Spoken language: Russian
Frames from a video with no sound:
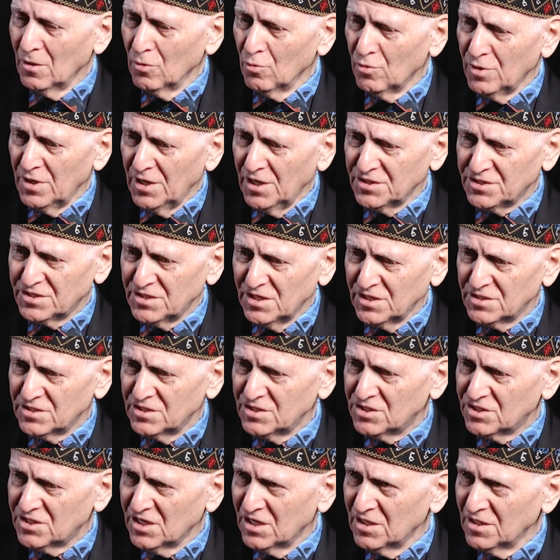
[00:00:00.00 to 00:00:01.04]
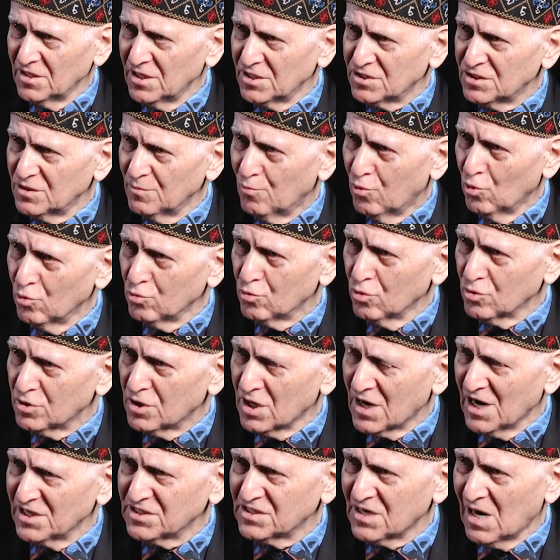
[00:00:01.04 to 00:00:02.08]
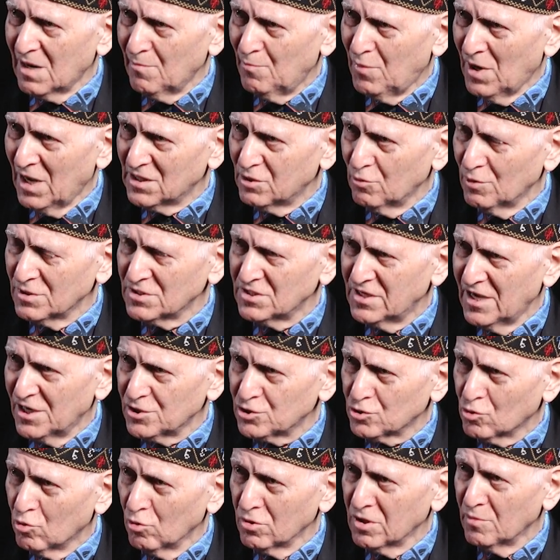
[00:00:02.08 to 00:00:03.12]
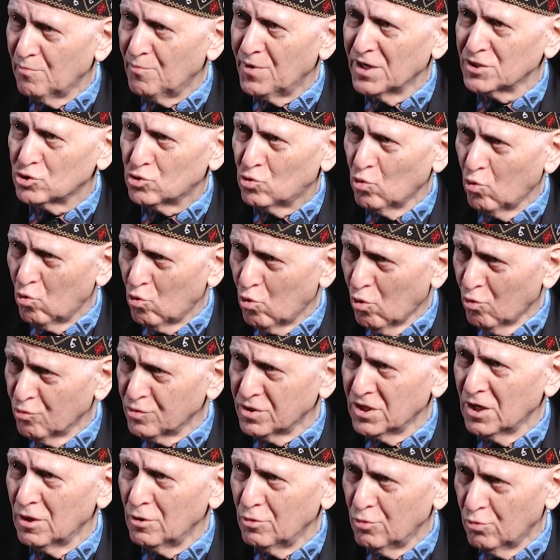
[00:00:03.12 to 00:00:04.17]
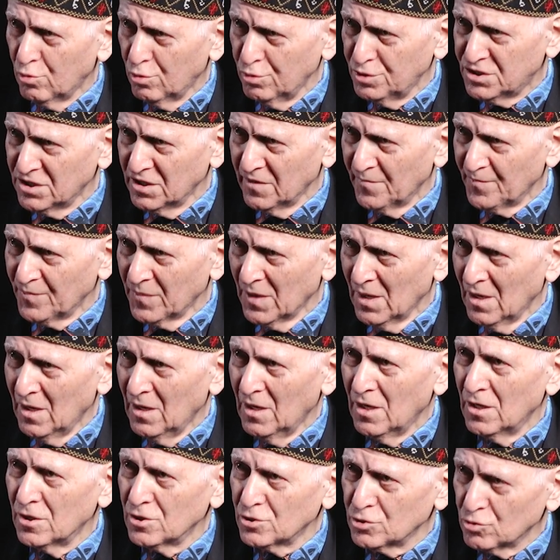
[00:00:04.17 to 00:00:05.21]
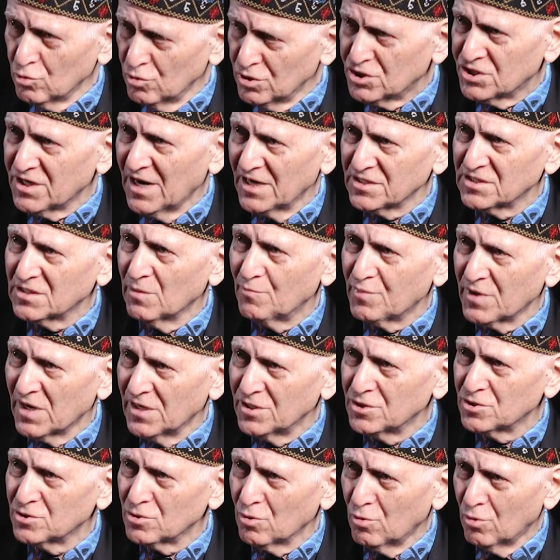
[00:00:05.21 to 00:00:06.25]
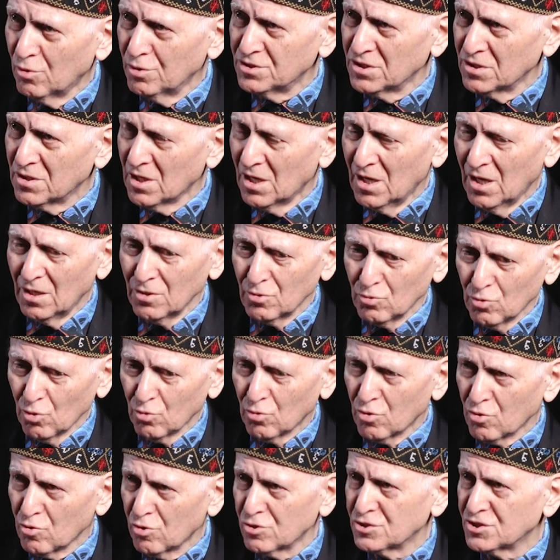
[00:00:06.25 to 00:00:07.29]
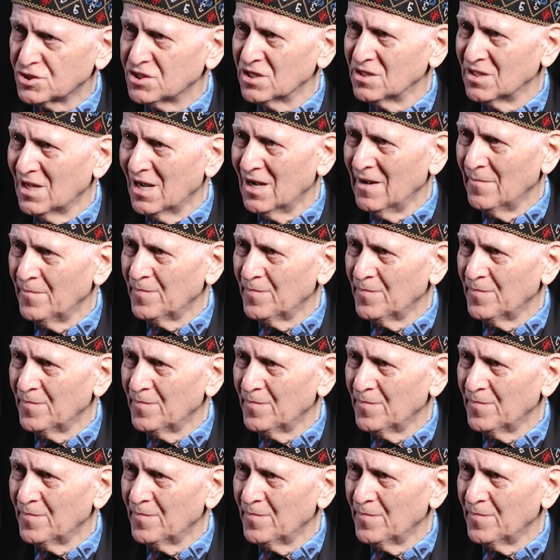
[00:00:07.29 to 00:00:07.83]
Но если эти ценности будут разрабатывать для школы бездуховные люди, что и часто происходит, то грош цена